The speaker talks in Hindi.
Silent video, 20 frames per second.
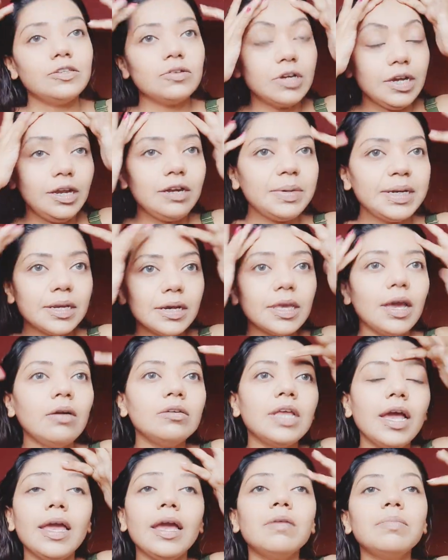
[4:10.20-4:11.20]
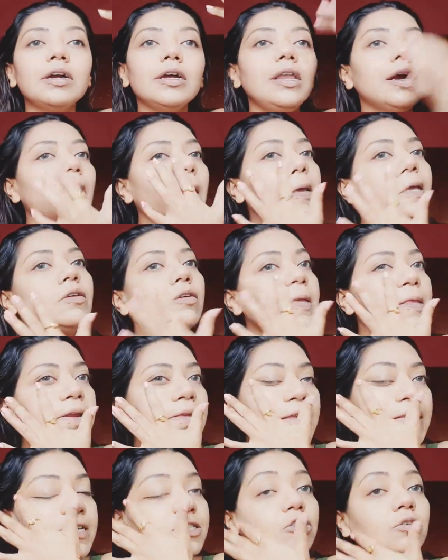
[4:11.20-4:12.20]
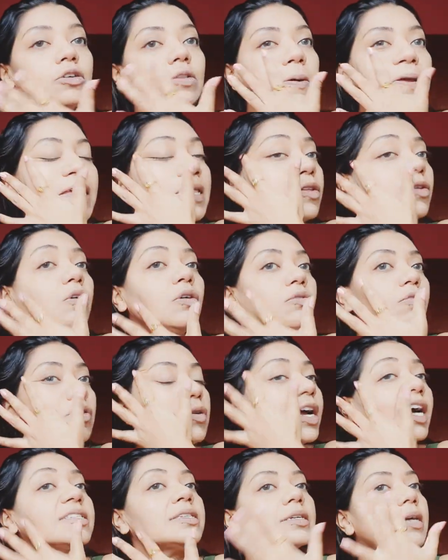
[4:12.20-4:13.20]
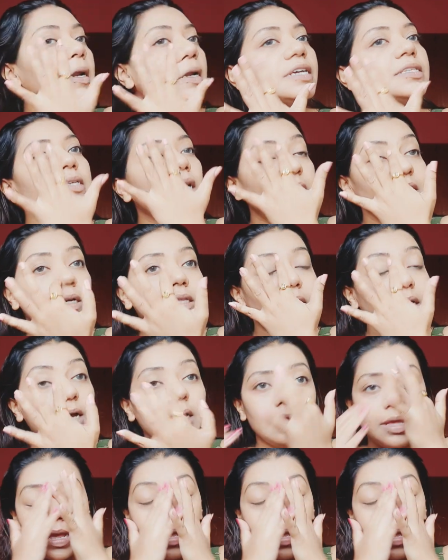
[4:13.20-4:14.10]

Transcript: सो कलर वर्क का क्या होता है आप अगर लगा के थोड़ी देर के लिए छोड़ दोगे तो वो कास्ट करना स्टार्ट कर देगा